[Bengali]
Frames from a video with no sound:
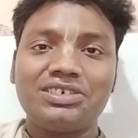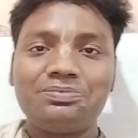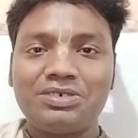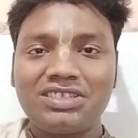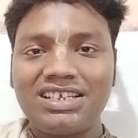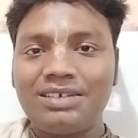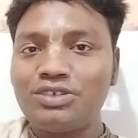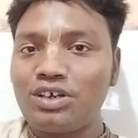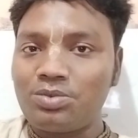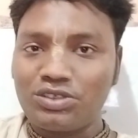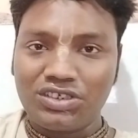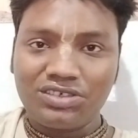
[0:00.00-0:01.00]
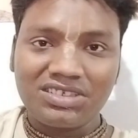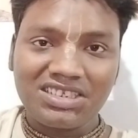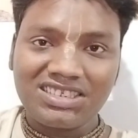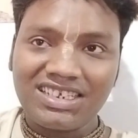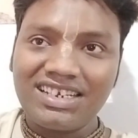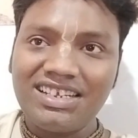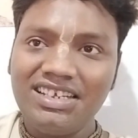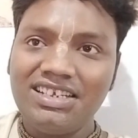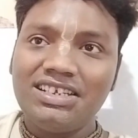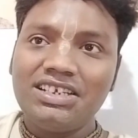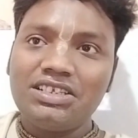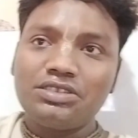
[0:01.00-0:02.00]
সম্পত্তি আমি অপচয় করতে চাই না
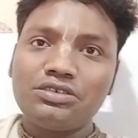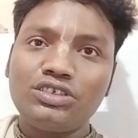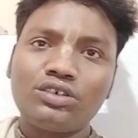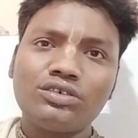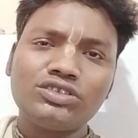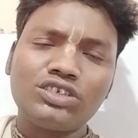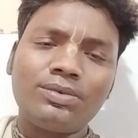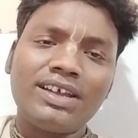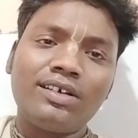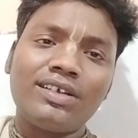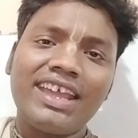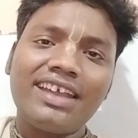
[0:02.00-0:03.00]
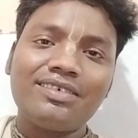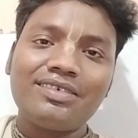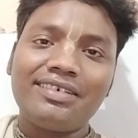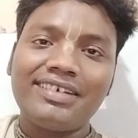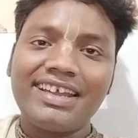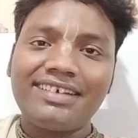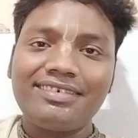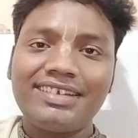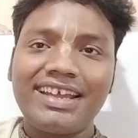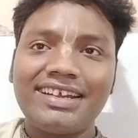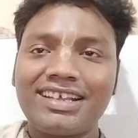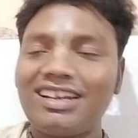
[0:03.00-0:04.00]
তো যখন সবাই অনেক করে অনেক
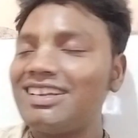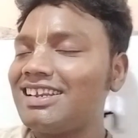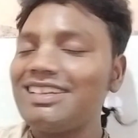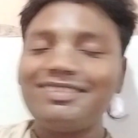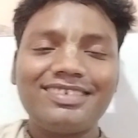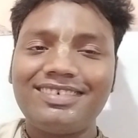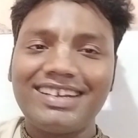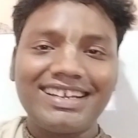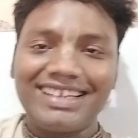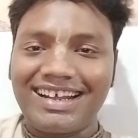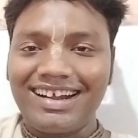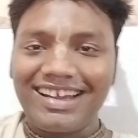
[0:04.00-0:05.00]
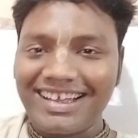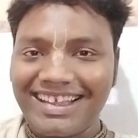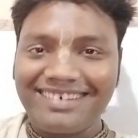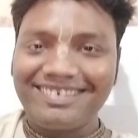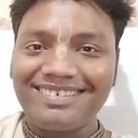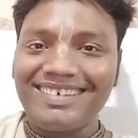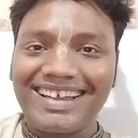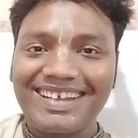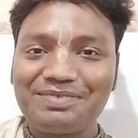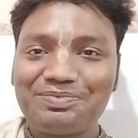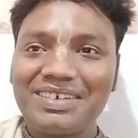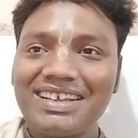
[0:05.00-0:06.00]
করে ঠেলাঠেলি করে অনেক ধাক্কাটাকি করে
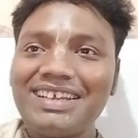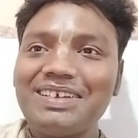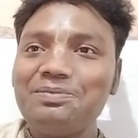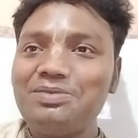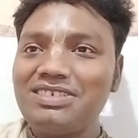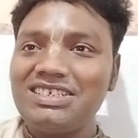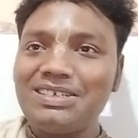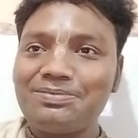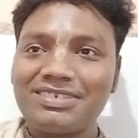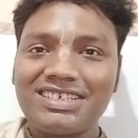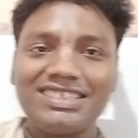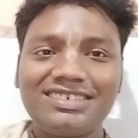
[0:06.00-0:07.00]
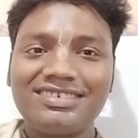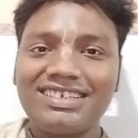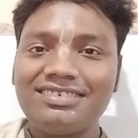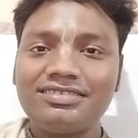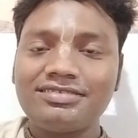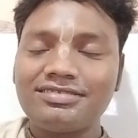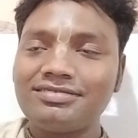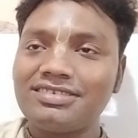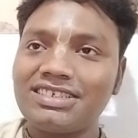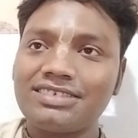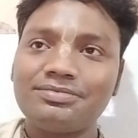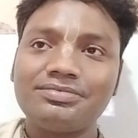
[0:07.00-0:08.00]
ওটাকে ভুজিয়ে পড়িয়ে যখন এখন তখন
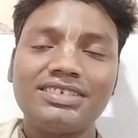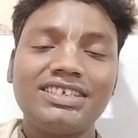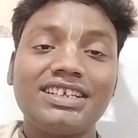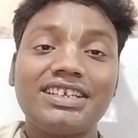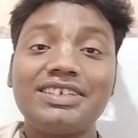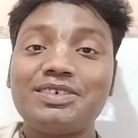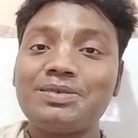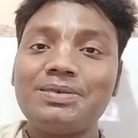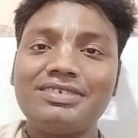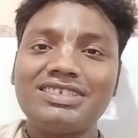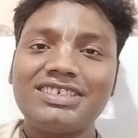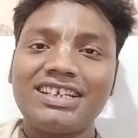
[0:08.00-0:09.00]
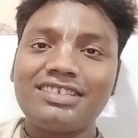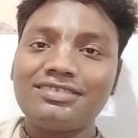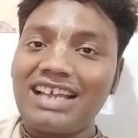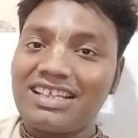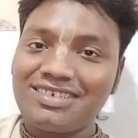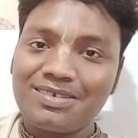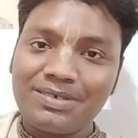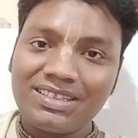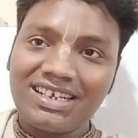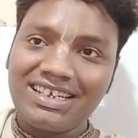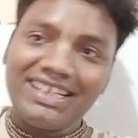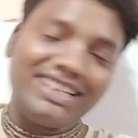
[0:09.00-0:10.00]
এখন কী করবে বলছে এরা তো নাচের
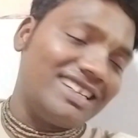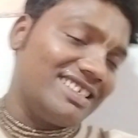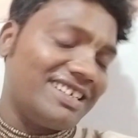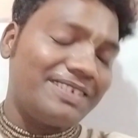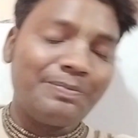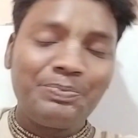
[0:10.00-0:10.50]
বান্ধার ঠিক আছে